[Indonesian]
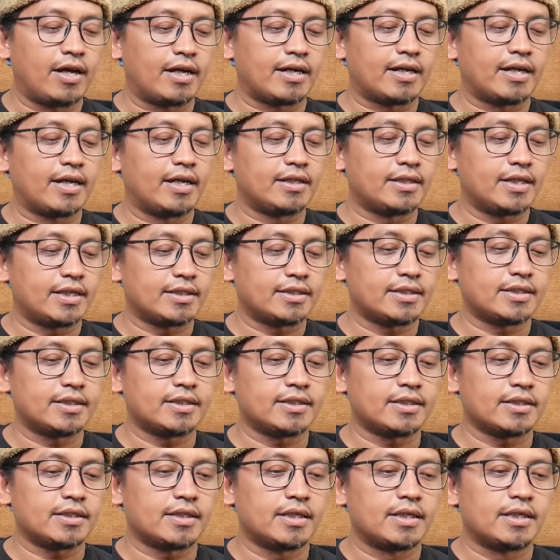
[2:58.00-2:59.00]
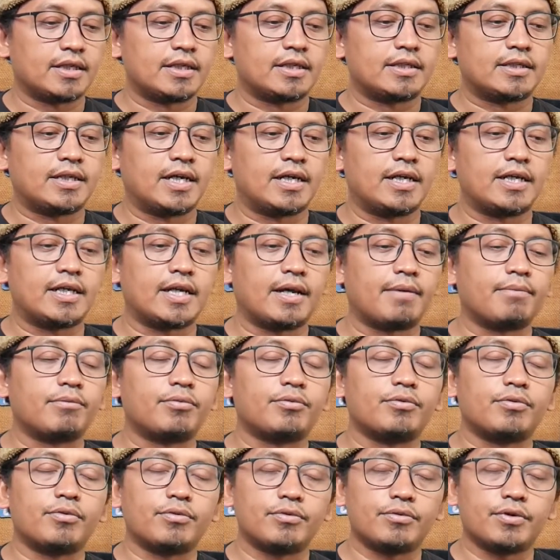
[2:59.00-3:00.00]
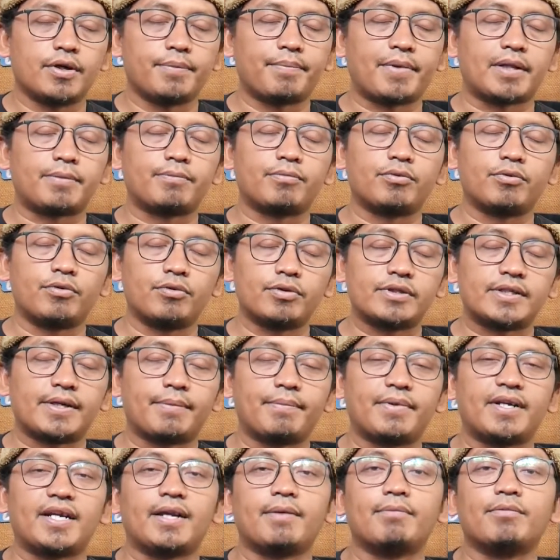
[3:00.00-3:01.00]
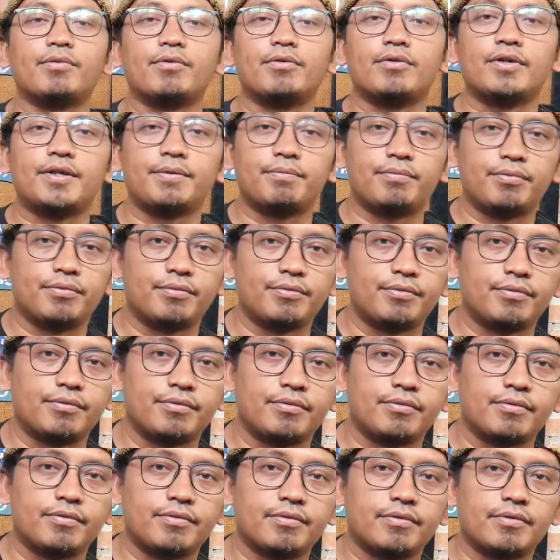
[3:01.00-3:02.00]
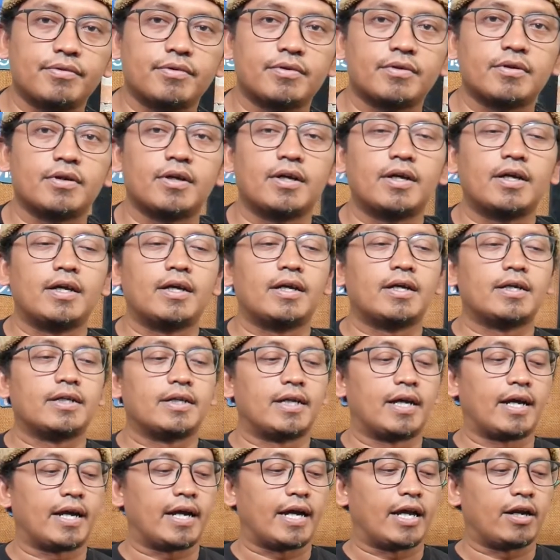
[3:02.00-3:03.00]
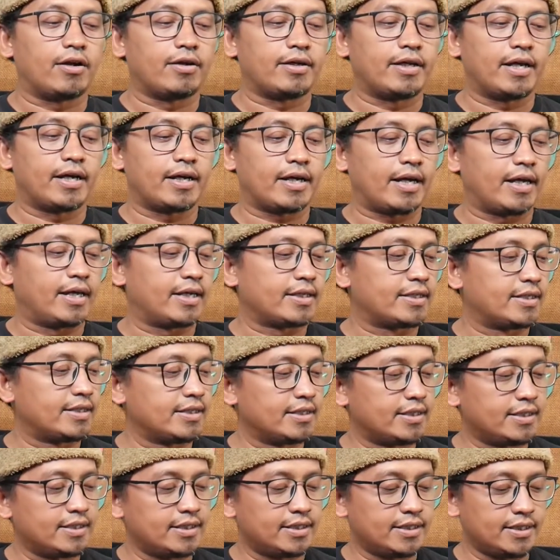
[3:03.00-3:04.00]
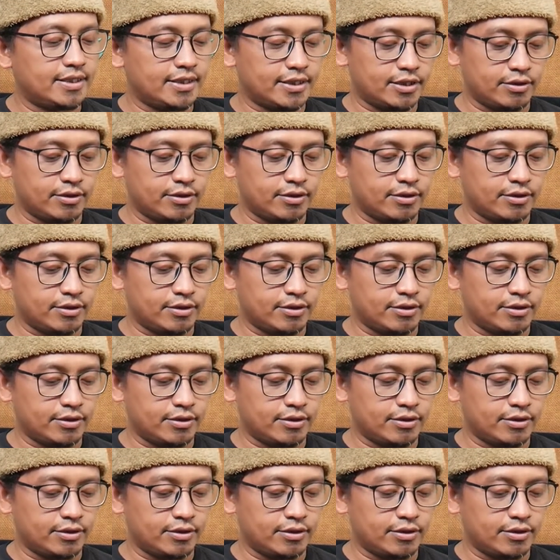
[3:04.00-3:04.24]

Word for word: harganya sih dari 60 40 sampai 60 Nah, kalau yang kayak gini